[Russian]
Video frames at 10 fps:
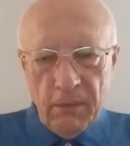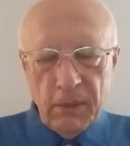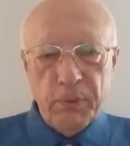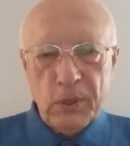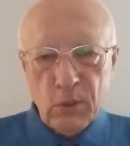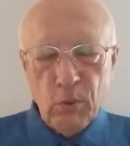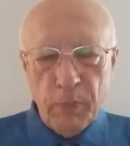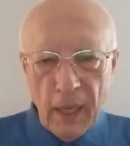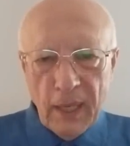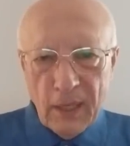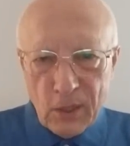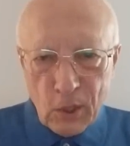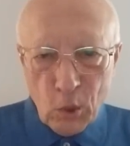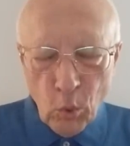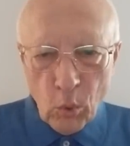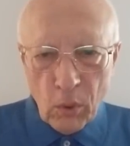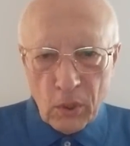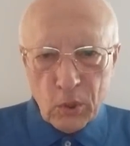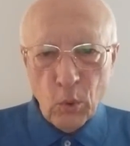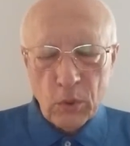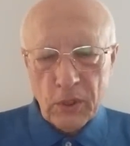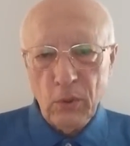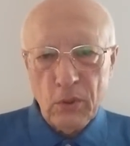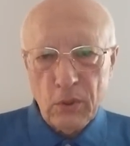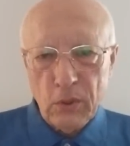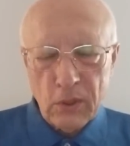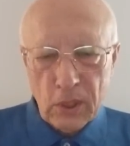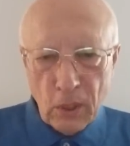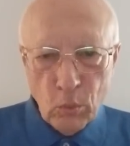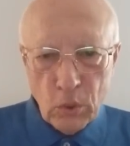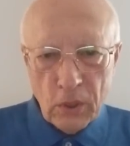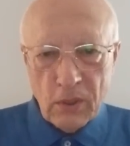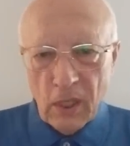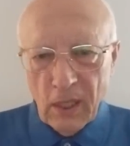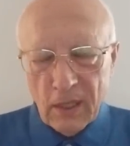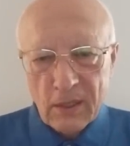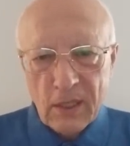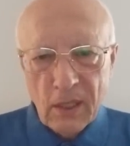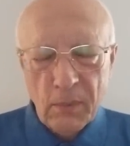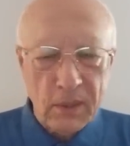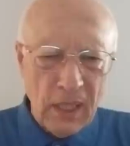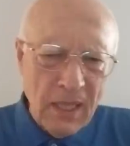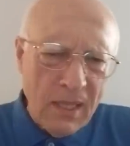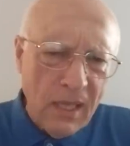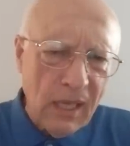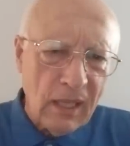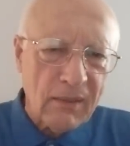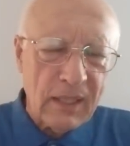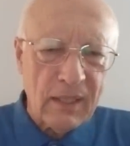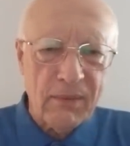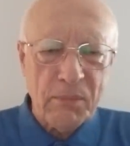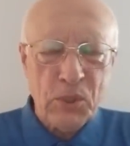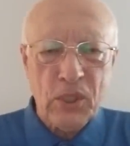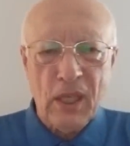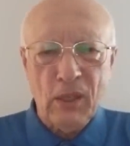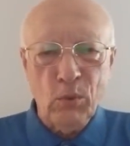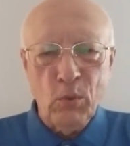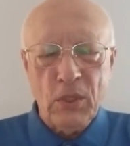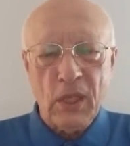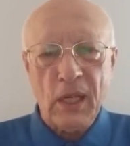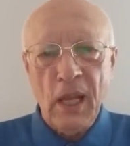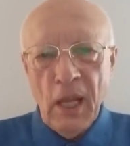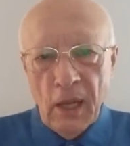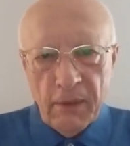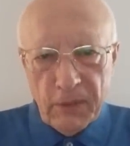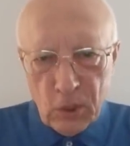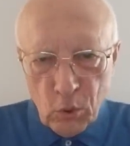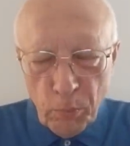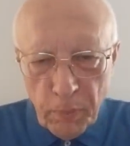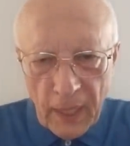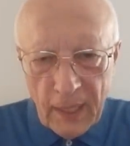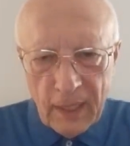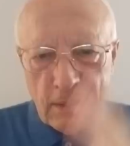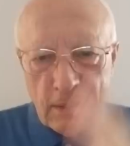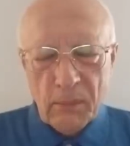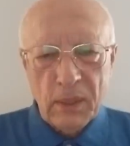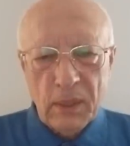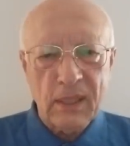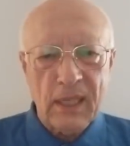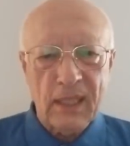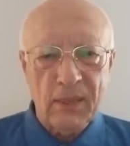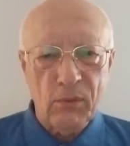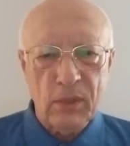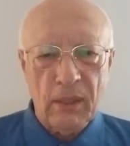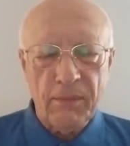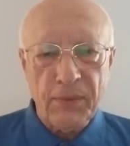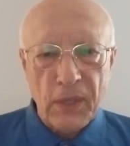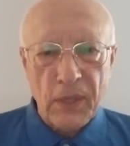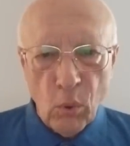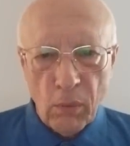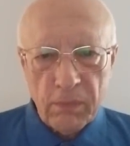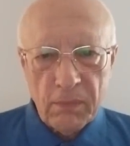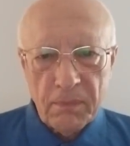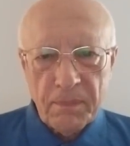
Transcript: выступает кто? Кто? Залужный, Зеленский, Ермак? Да нет, это вообще лузеры. Выступает сам этот, как его там, Фролов